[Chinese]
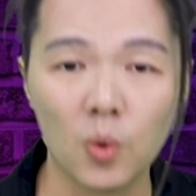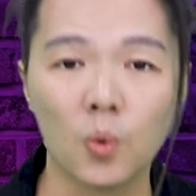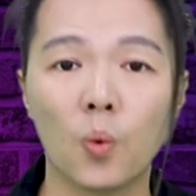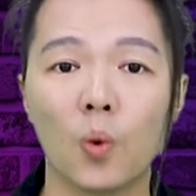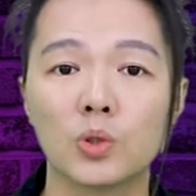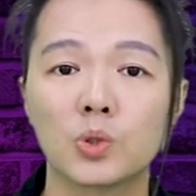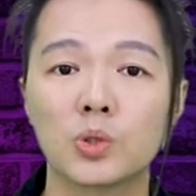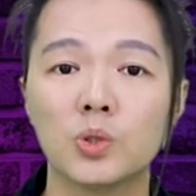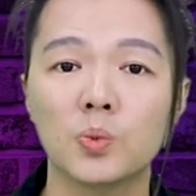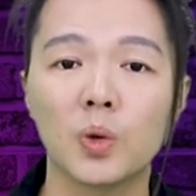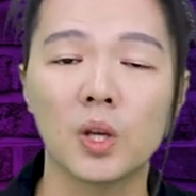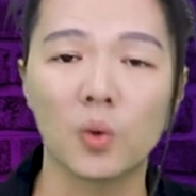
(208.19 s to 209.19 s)
我就
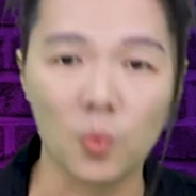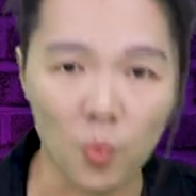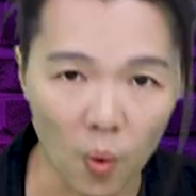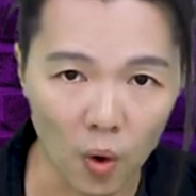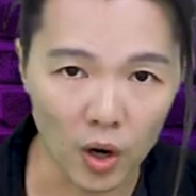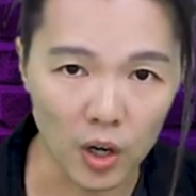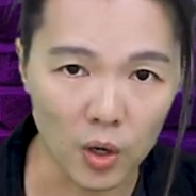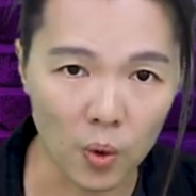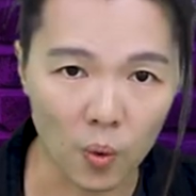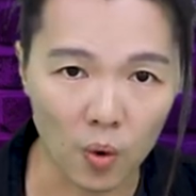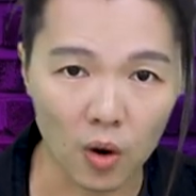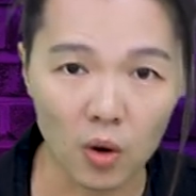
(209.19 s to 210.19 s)
是为了我而
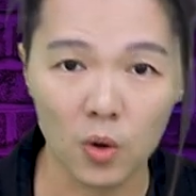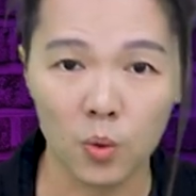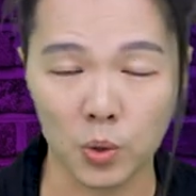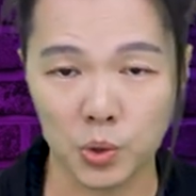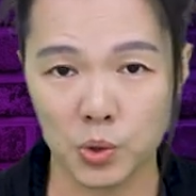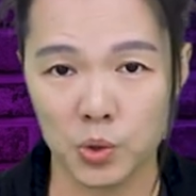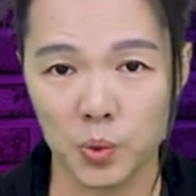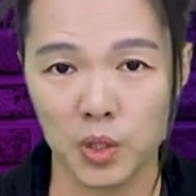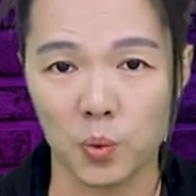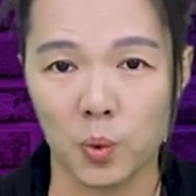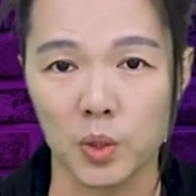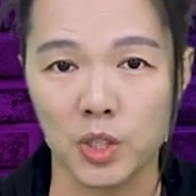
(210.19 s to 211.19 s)
活，我就是为
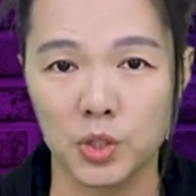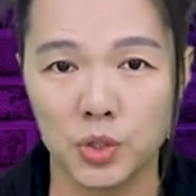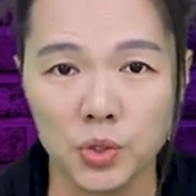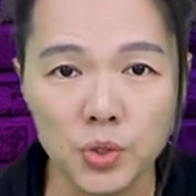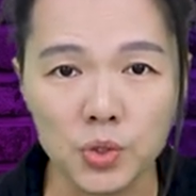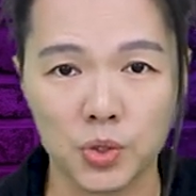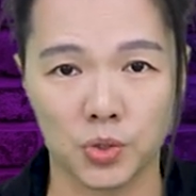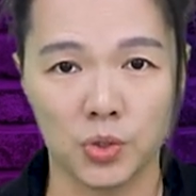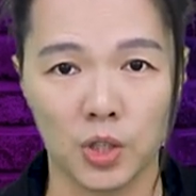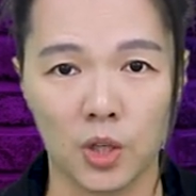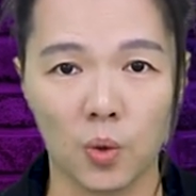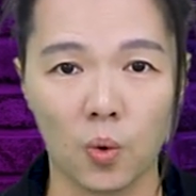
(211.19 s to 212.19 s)
了我的事
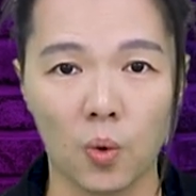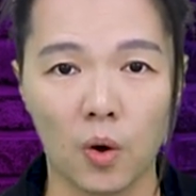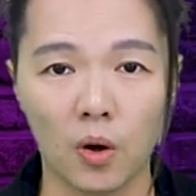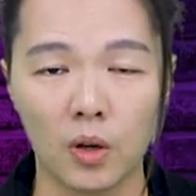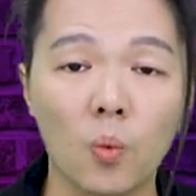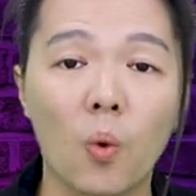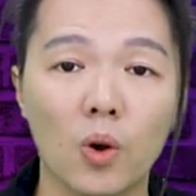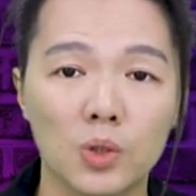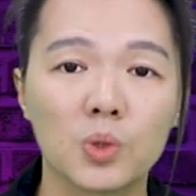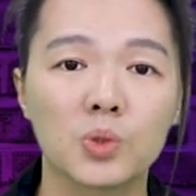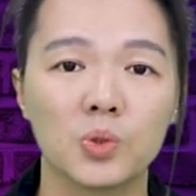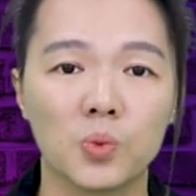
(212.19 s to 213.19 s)
实而活，我
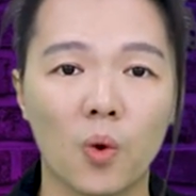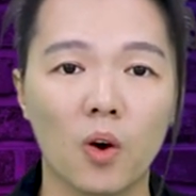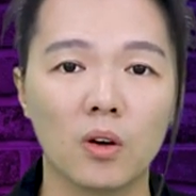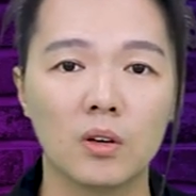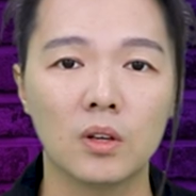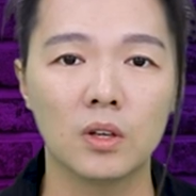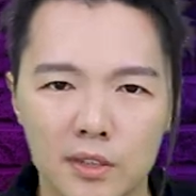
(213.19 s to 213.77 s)
就是我。